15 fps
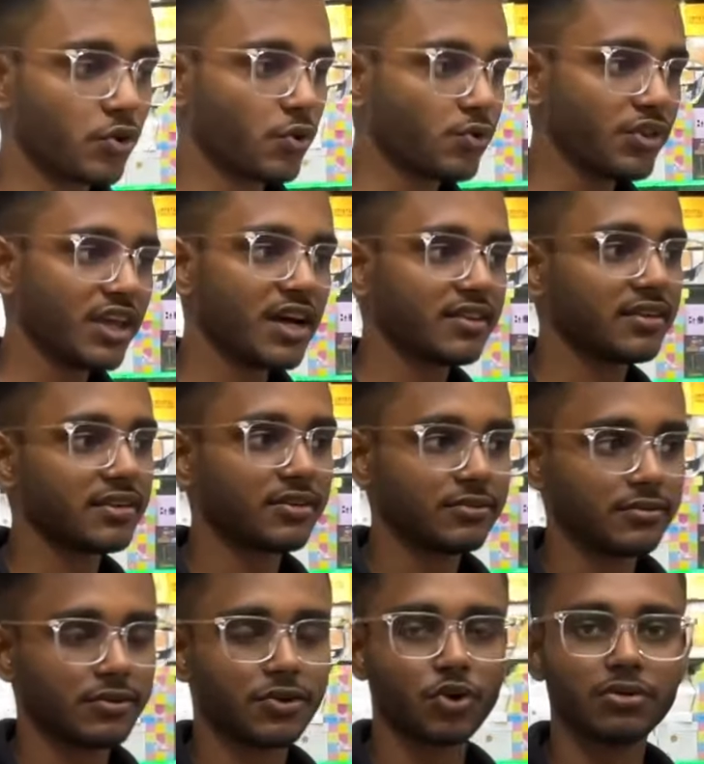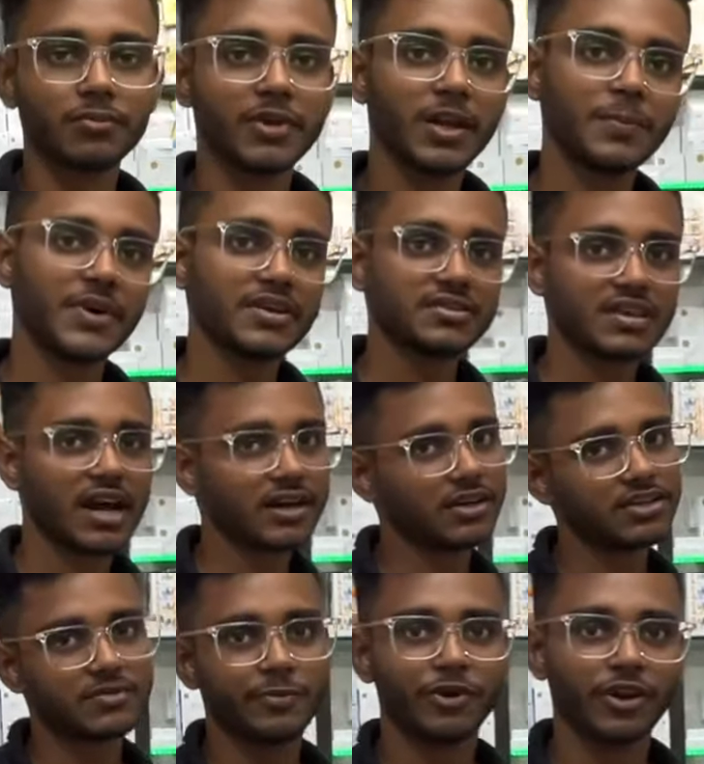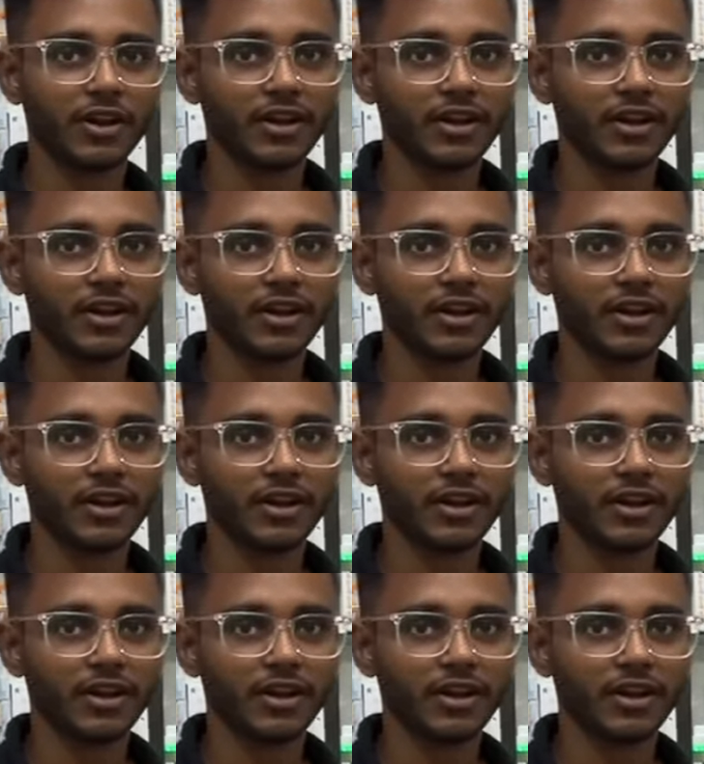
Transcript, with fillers: ड्रोन दिखा देता हूँ ड्रोन मेरे okay. पास आठ दस मॉडल